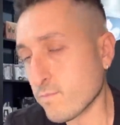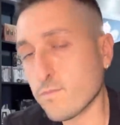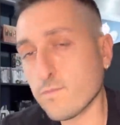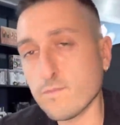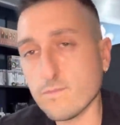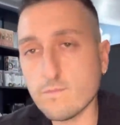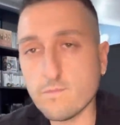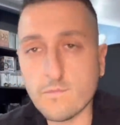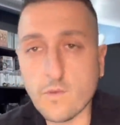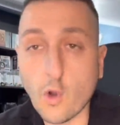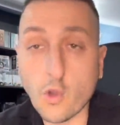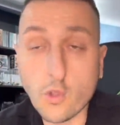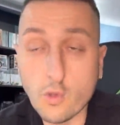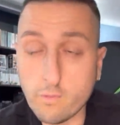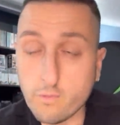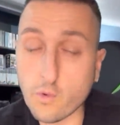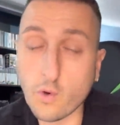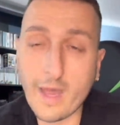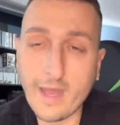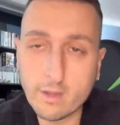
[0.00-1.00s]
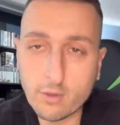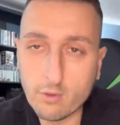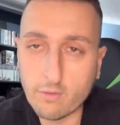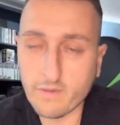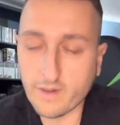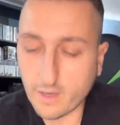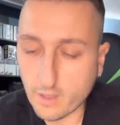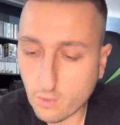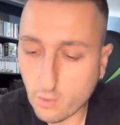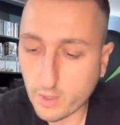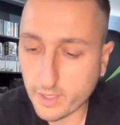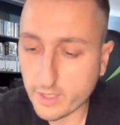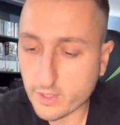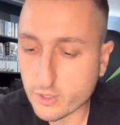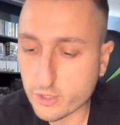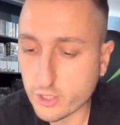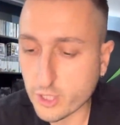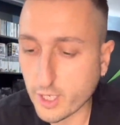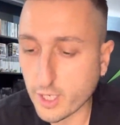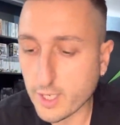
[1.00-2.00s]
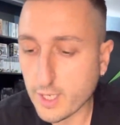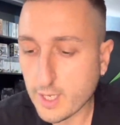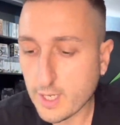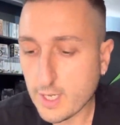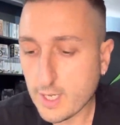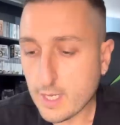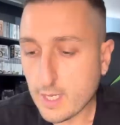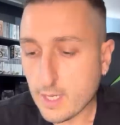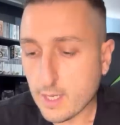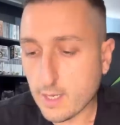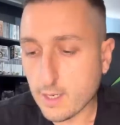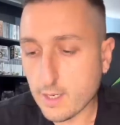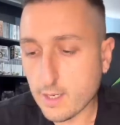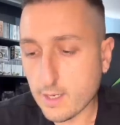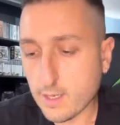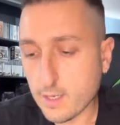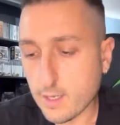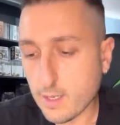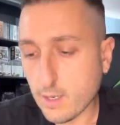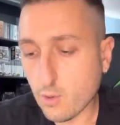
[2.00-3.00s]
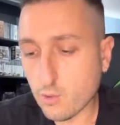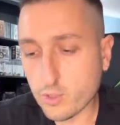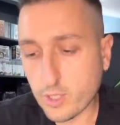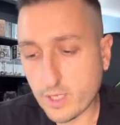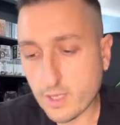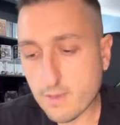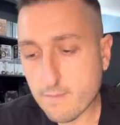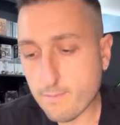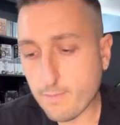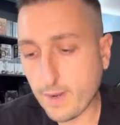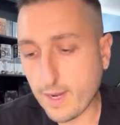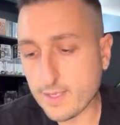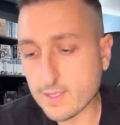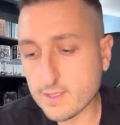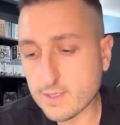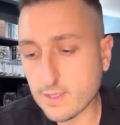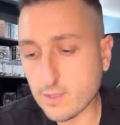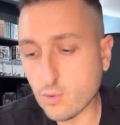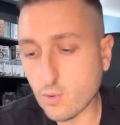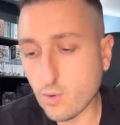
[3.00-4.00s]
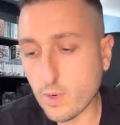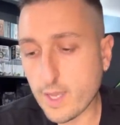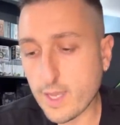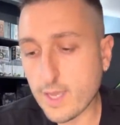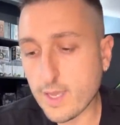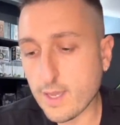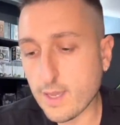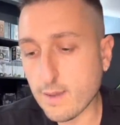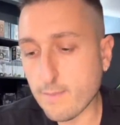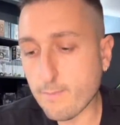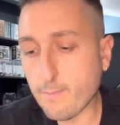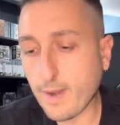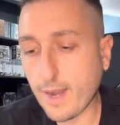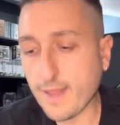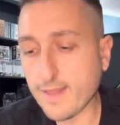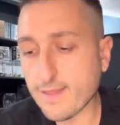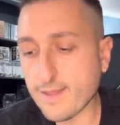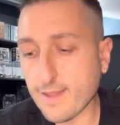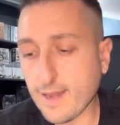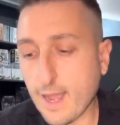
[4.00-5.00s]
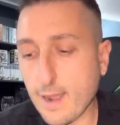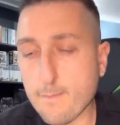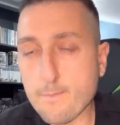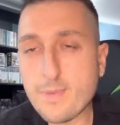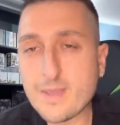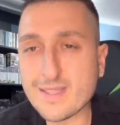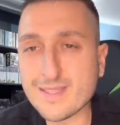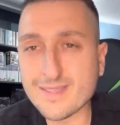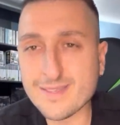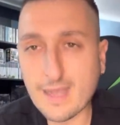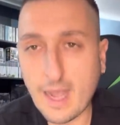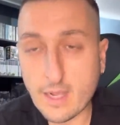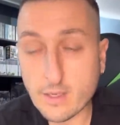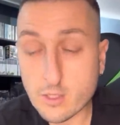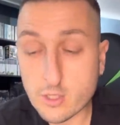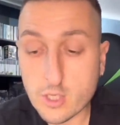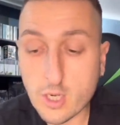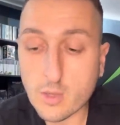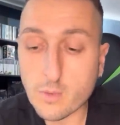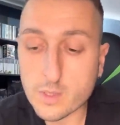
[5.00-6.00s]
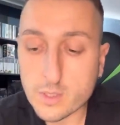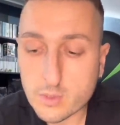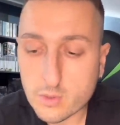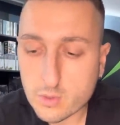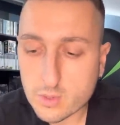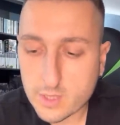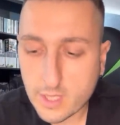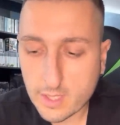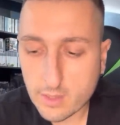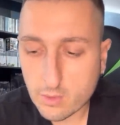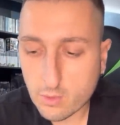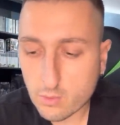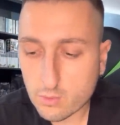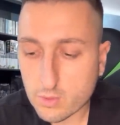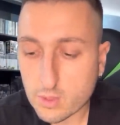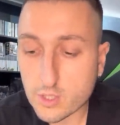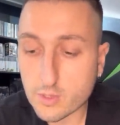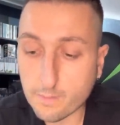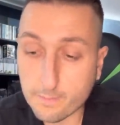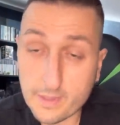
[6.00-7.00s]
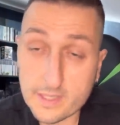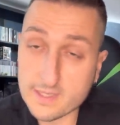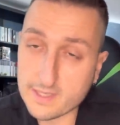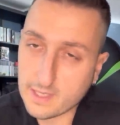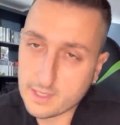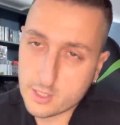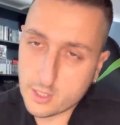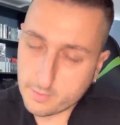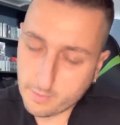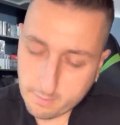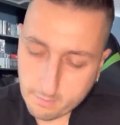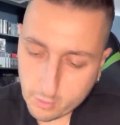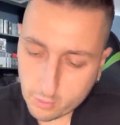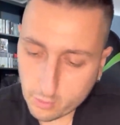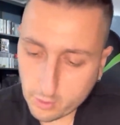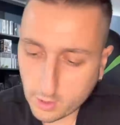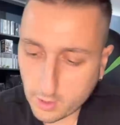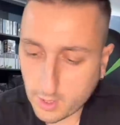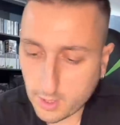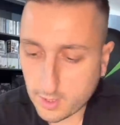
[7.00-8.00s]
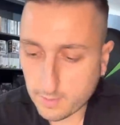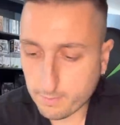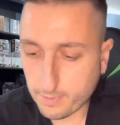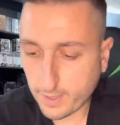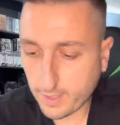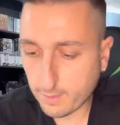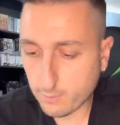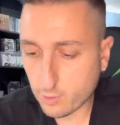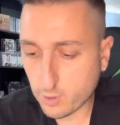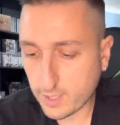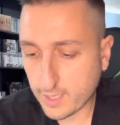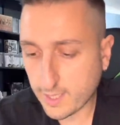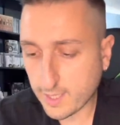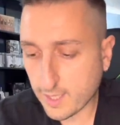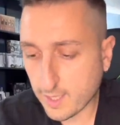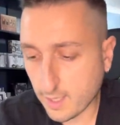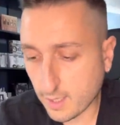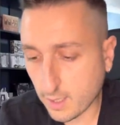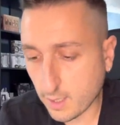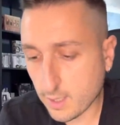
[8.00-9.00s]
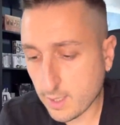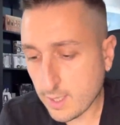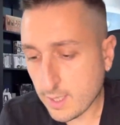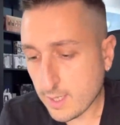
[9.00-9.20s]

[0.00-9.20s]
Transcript: voglio, volendo farlo crescere eh, lo cedi in prestito e eh, prendi una pezzaccia, questo stanno, dice pezzaccia per modo di dire, parliamo di Kakir,